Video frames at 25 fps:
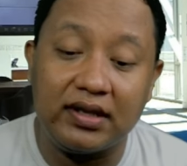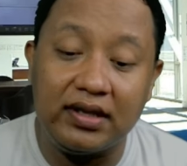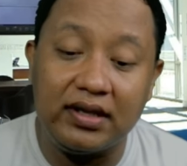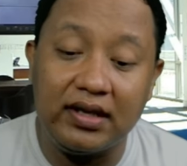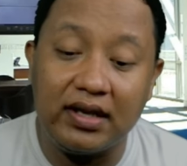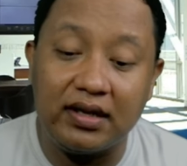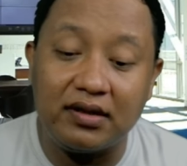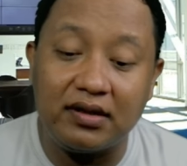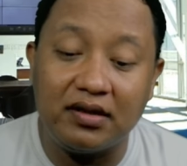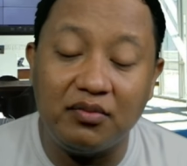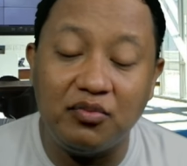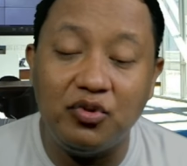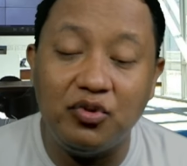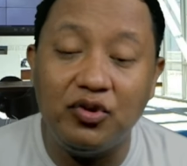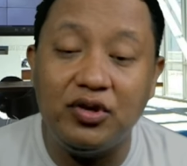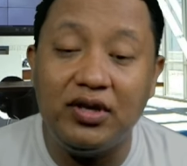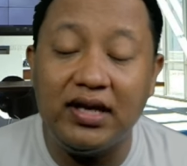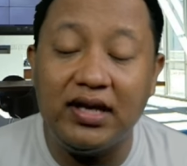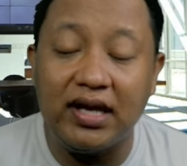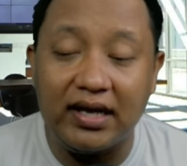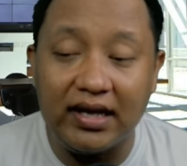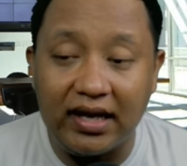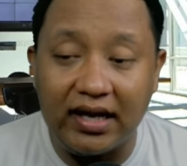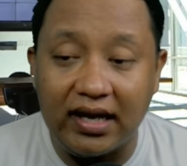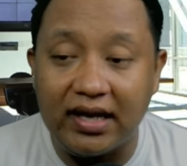Yang
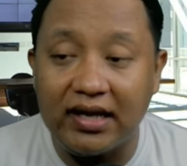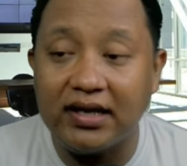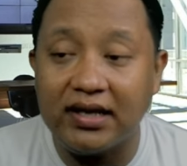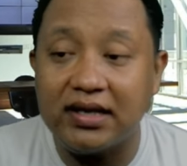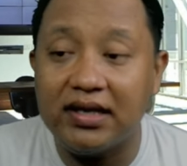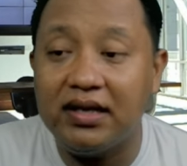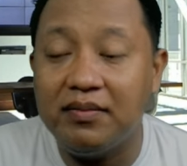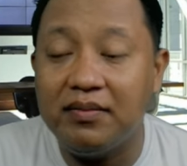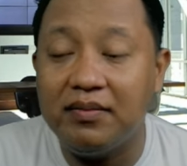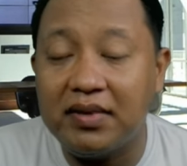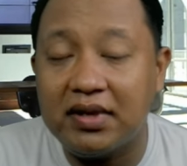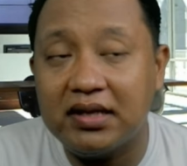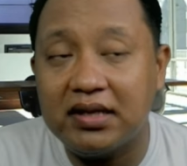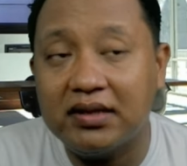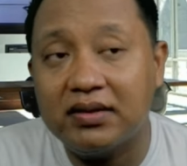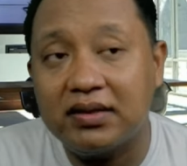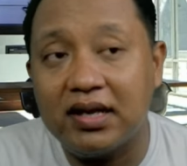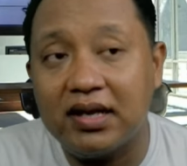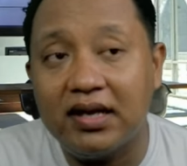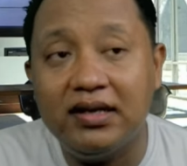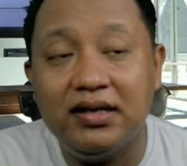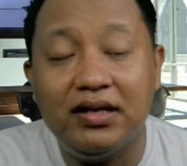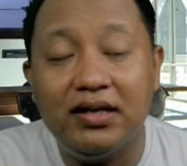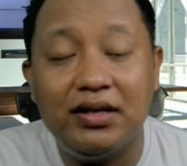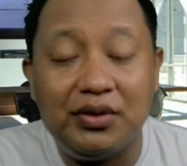kemudian hari begitu
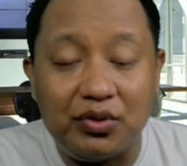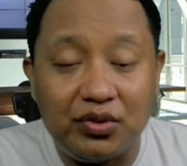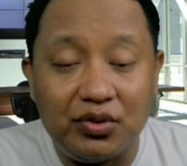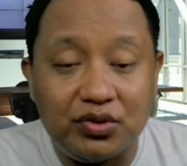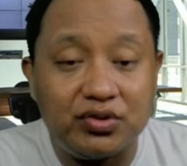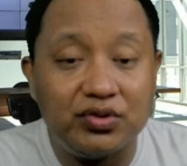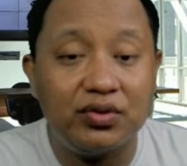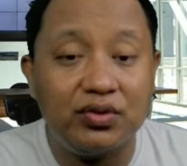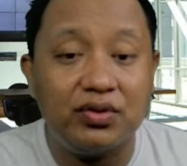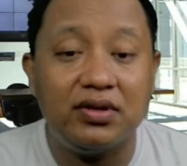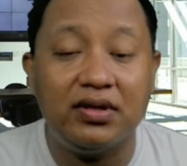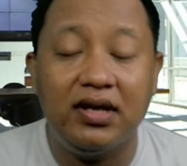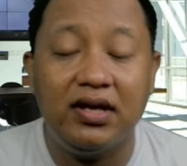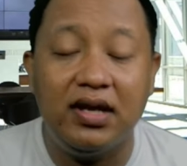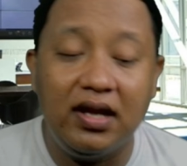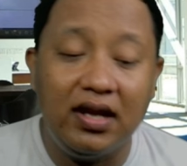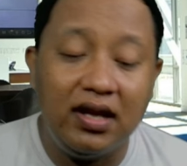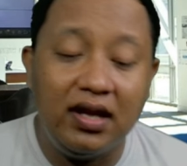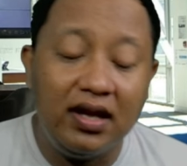kan digusur